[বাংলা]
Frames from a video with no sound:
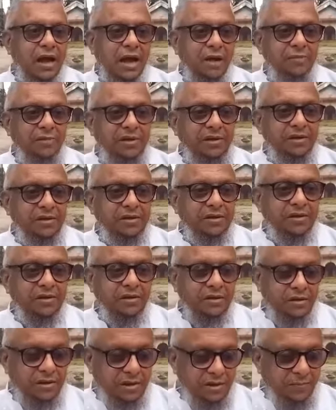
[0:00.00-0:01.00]
আমি
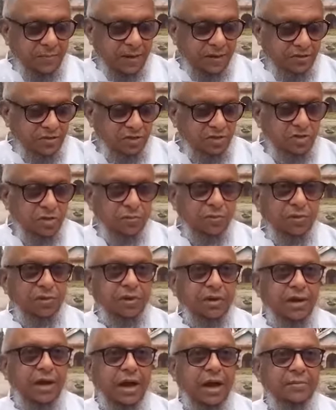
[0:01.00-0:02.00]
নির্বাচন
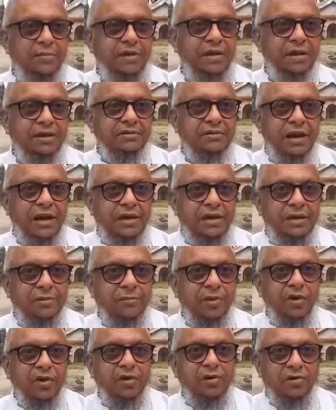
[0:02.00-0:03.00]
সম্বন্ধে আমি রানিং
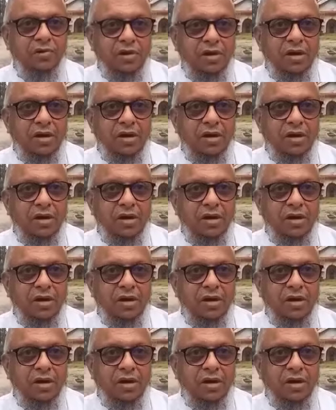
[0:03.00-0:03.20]
মেয়র